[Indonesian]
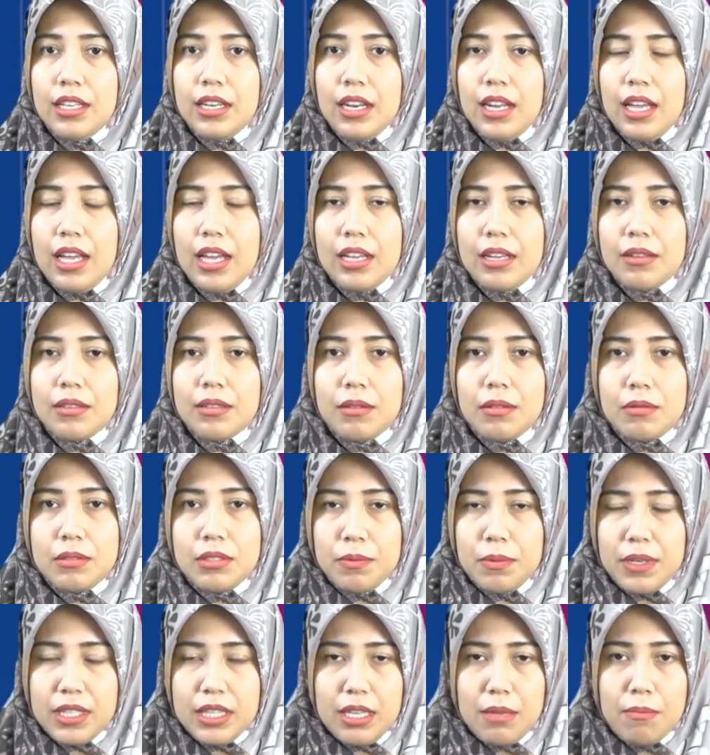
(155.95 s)
Nah,
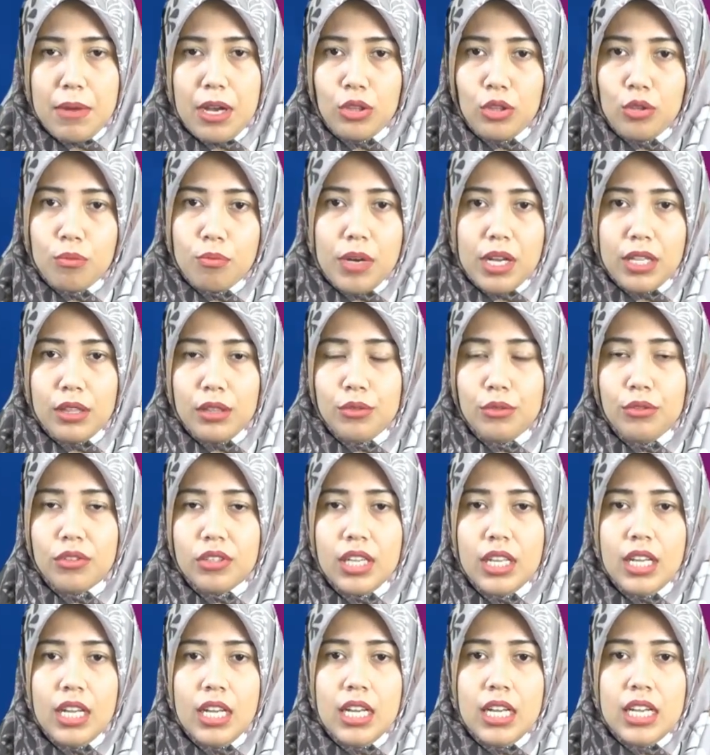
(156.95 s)
seperti
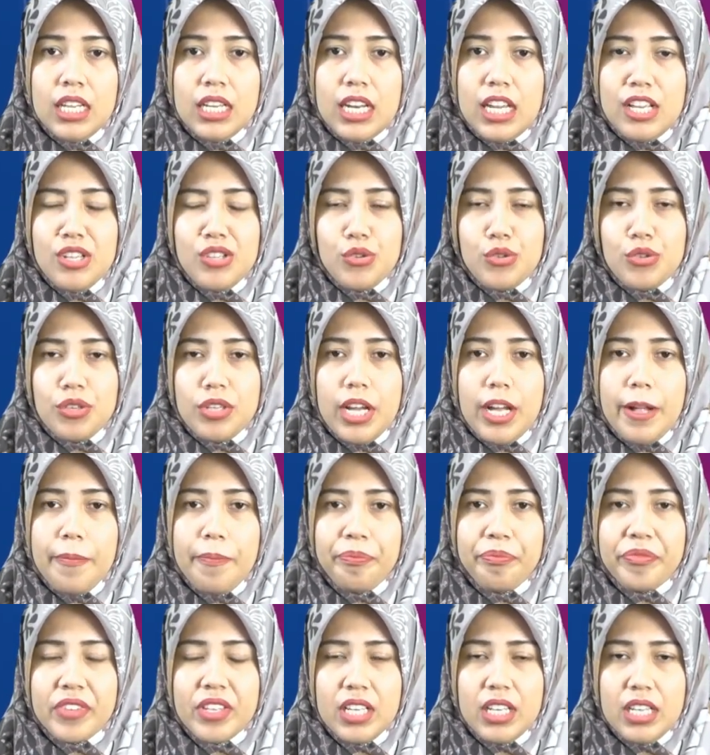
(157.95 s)
batuk-batuk dan juga
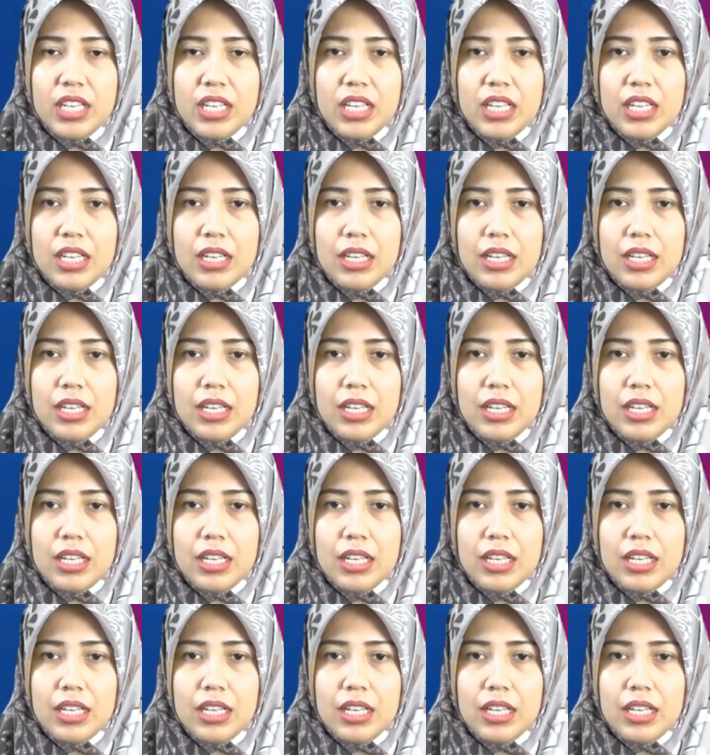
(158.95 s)
e,